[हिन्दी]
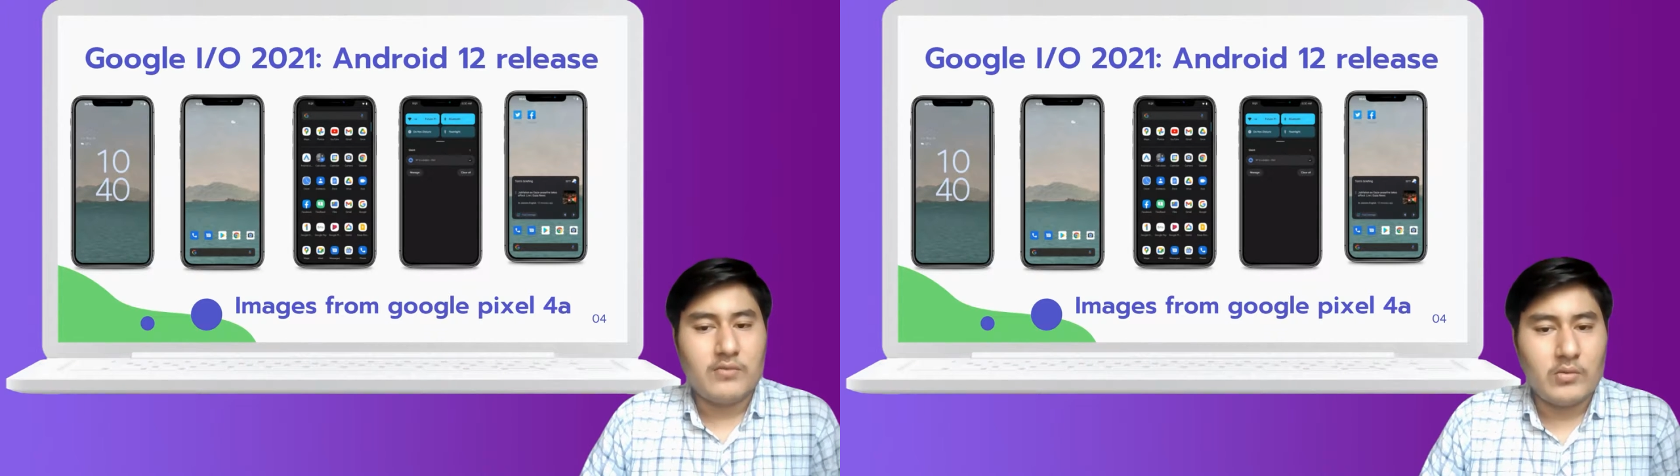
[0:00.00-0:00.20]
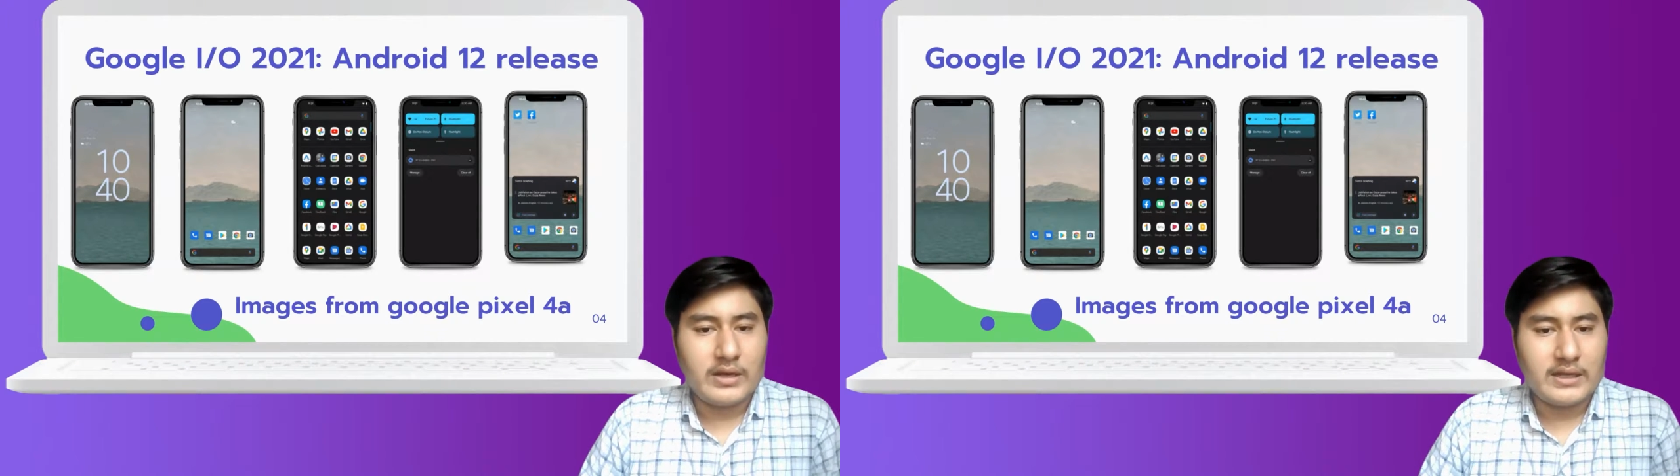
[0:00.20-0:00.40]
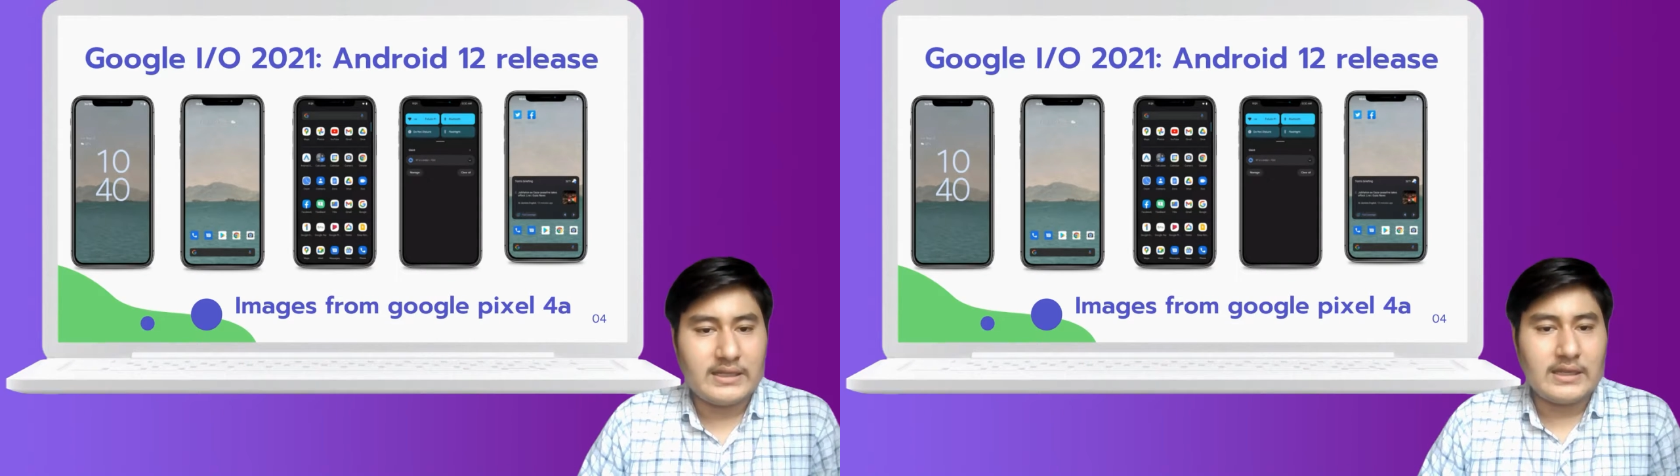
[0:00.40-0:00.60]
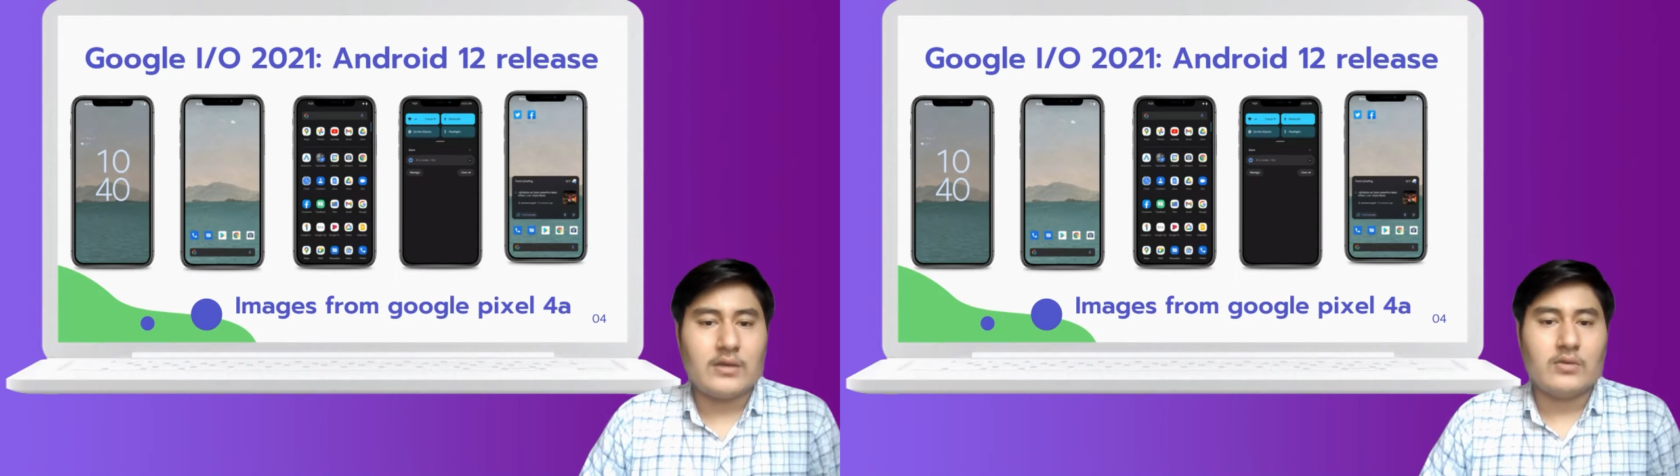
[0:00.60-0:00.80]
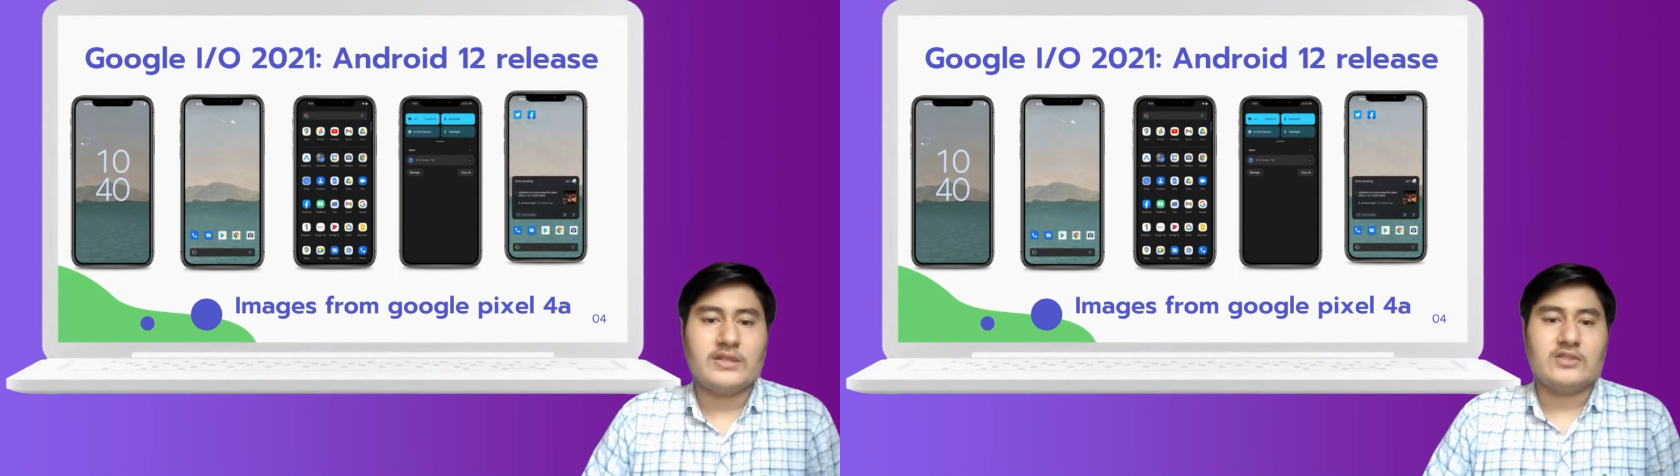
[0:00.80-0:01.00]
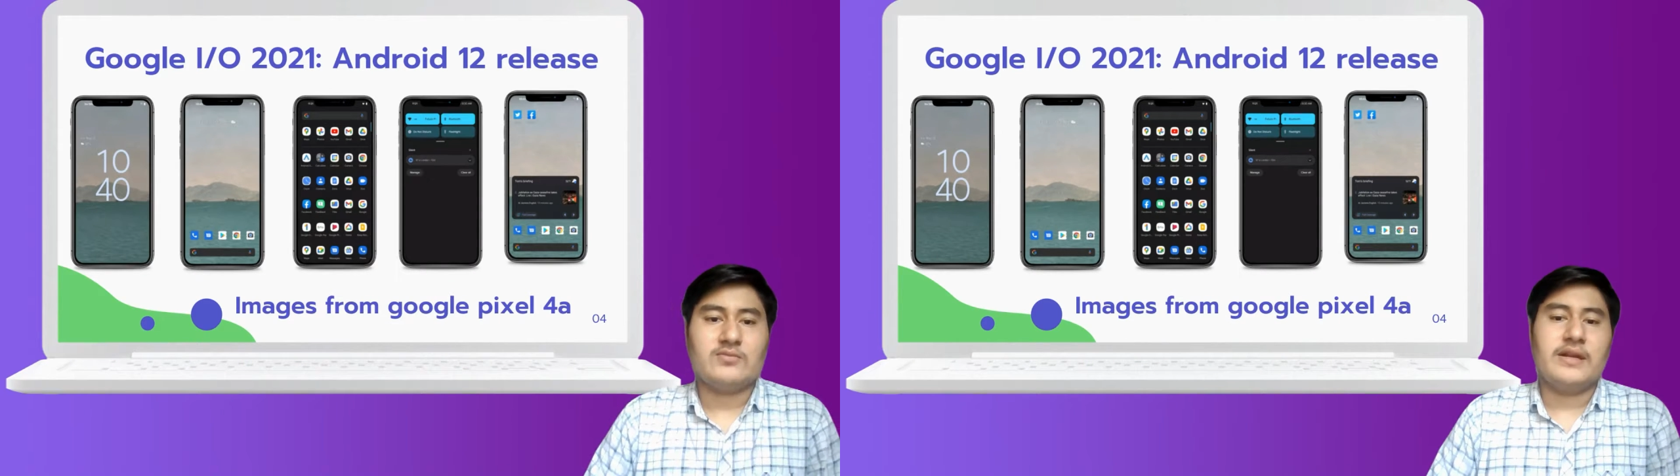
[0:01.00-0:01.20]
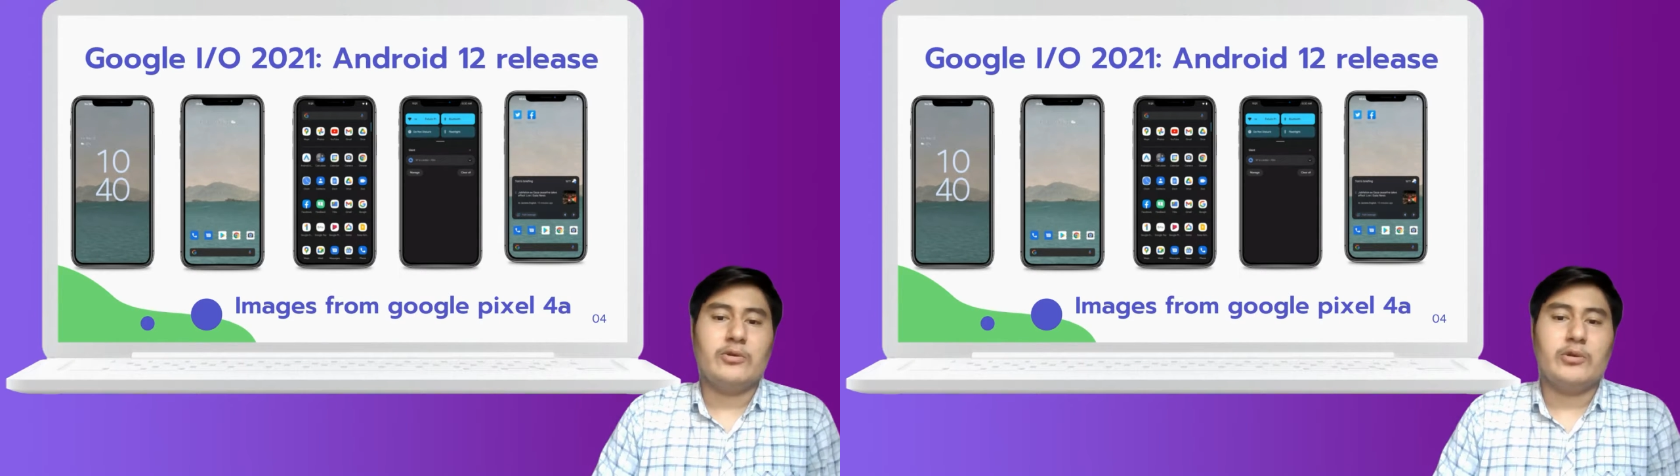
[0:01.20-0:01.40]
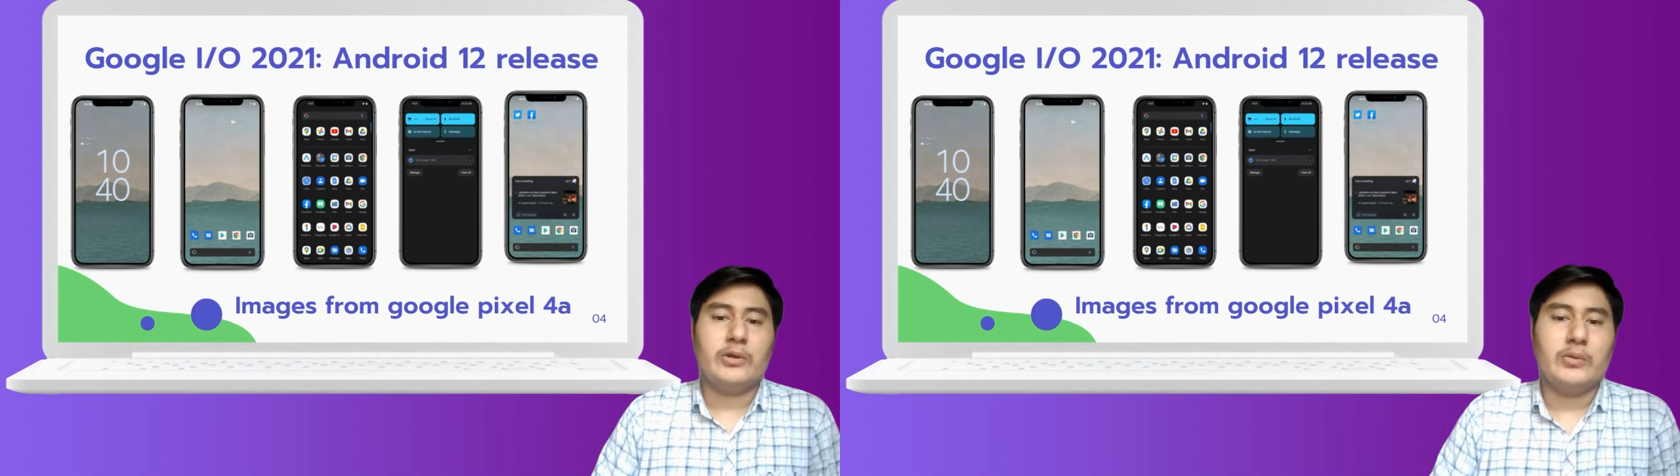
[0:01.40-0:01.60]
फोर है की है और इसमें एंड्रॉयड